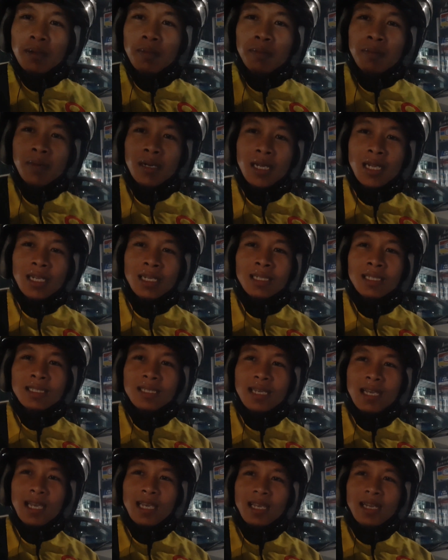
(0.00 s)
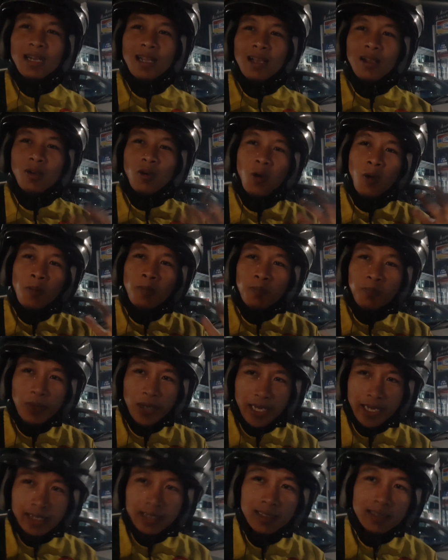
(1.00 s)
meng daerah
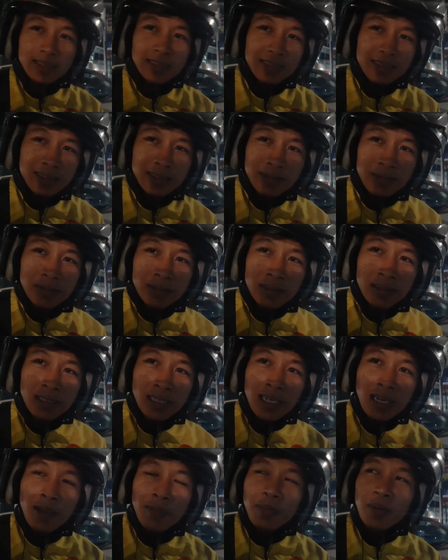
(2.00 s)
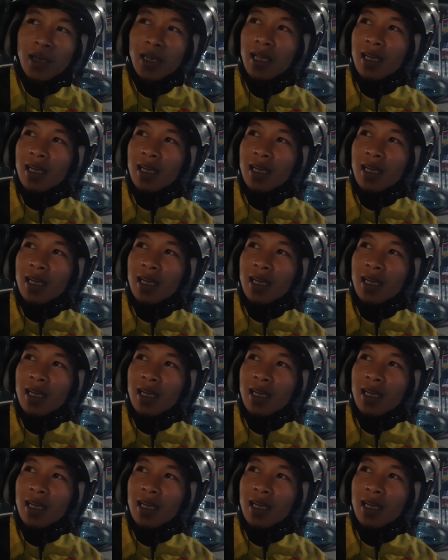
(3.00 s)
komplek Kenapa?